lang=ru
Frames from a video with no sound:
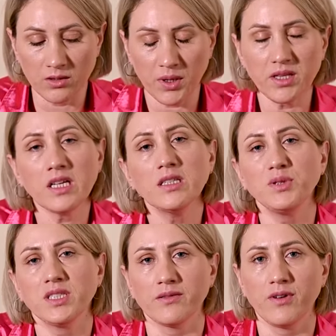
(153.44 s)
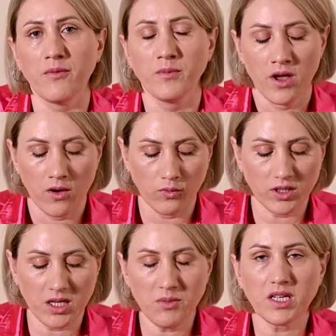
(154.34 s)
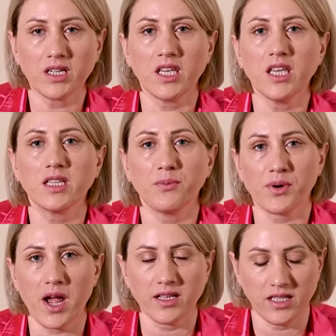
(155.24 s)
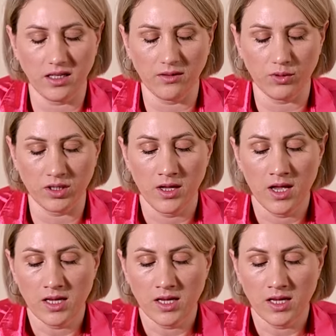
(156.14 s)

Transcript: понадобится вам вот именно какие-то практики вот